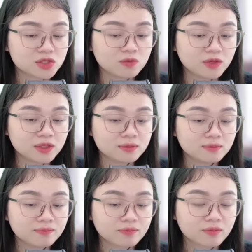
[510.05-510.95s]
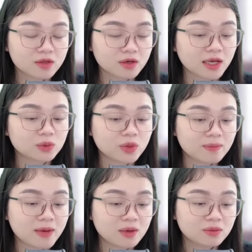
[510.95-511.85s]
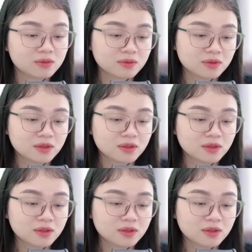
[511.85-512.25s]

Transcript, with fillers: gọi trông Vĩnh Nhưng là thuê bao